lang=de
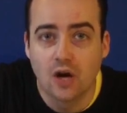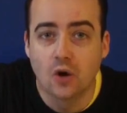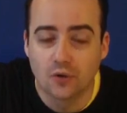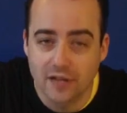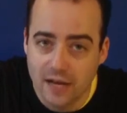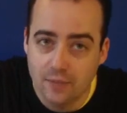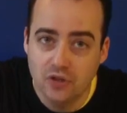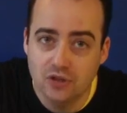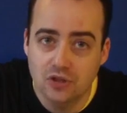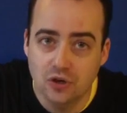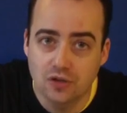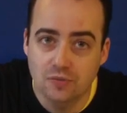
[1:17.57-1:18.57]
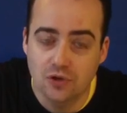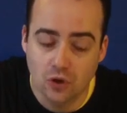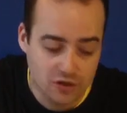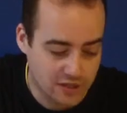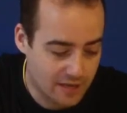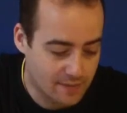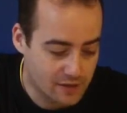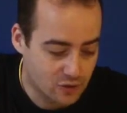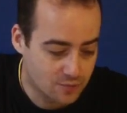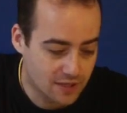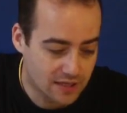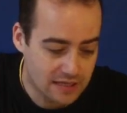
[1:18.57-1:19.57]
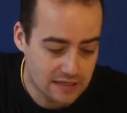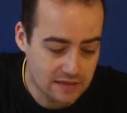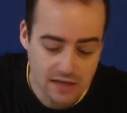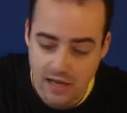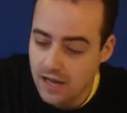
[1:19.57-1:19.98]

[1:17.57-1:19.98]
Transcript: Und da möchte ich heute mit euch einmal drüber reden,